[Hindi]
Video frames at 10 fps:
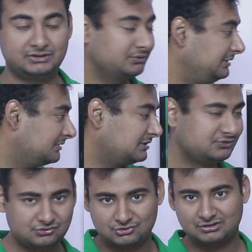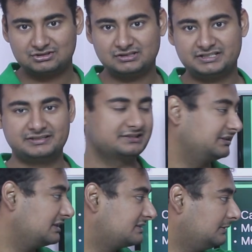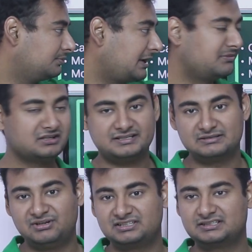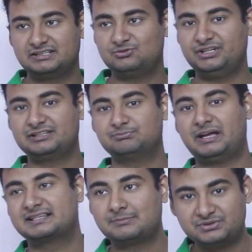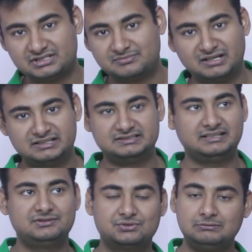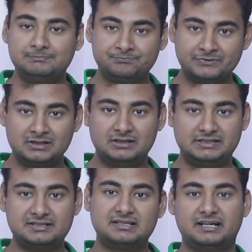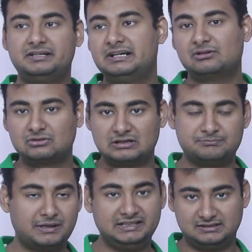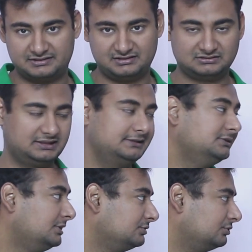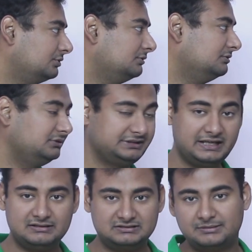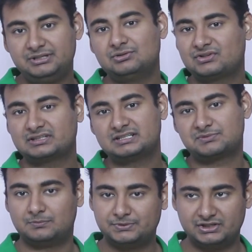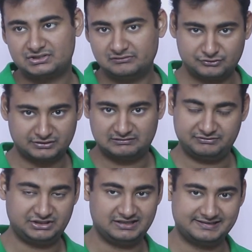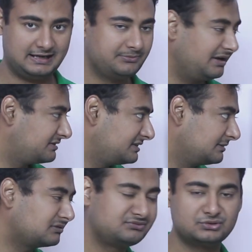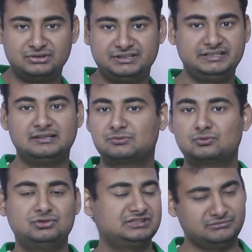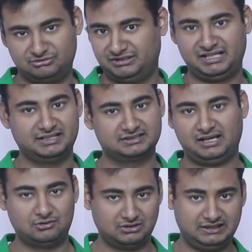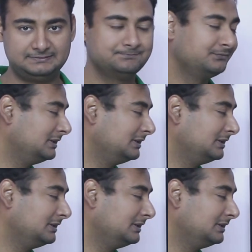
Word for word: क्योंकि मतलब जो छोटा छोटा छेद से दिख रहा है सब कैमरा का इस्तेमाल करके वो एक ऐसा पिक्चर बना लेता है जो ये सारे डेटा को कंपाइल कर सकता है तो ये तभी हो सकता है जब कंप्यूटेशनल फोटोग्राफी किया जाए आप ऐसे सबका फ़ोटो देखिएगा कुछ समझ में नहीं आएगा क्या हो रहा है